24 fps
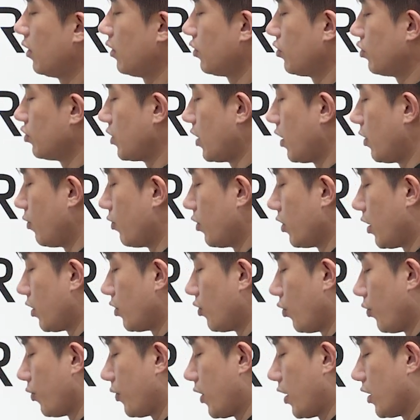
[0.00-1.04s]
두상보다
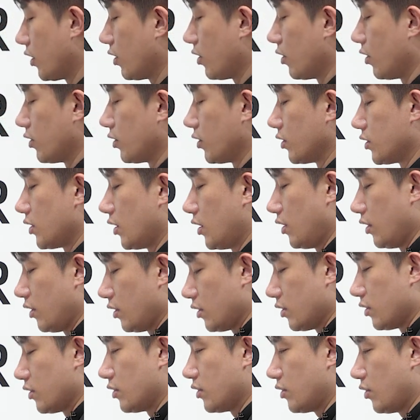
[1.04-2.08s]
높게 들어져서
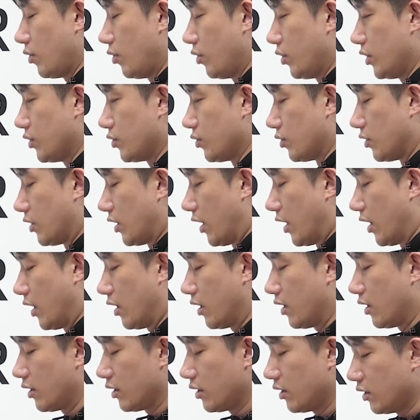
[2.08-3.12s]
호리존탈
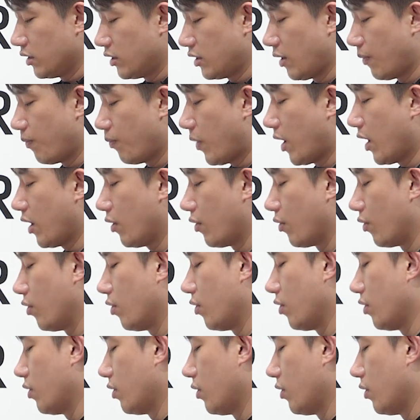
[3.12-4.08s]
끝에 빼고